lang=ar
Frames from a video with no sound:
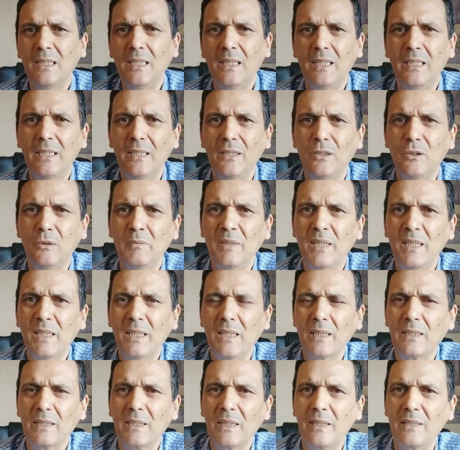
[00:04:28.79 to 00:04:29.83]
اللي
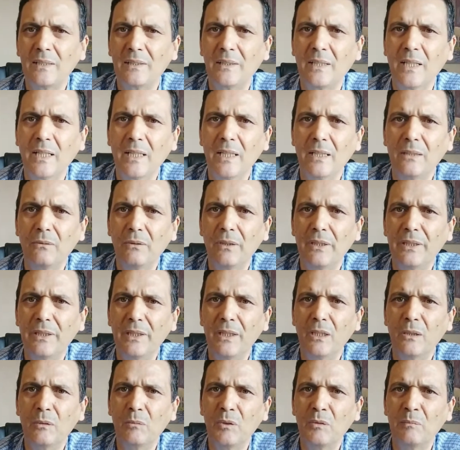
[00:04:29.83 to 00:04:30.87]
هما كيدعيو
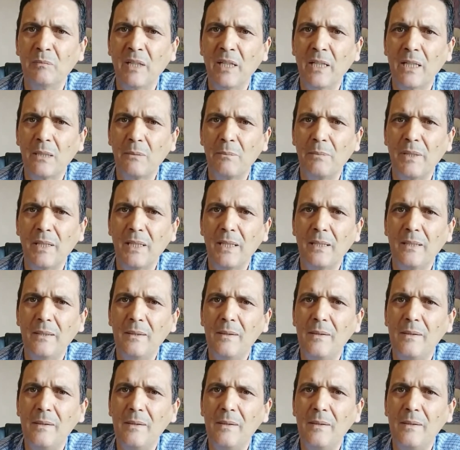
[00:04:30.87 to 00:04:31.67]
انهم مغاربه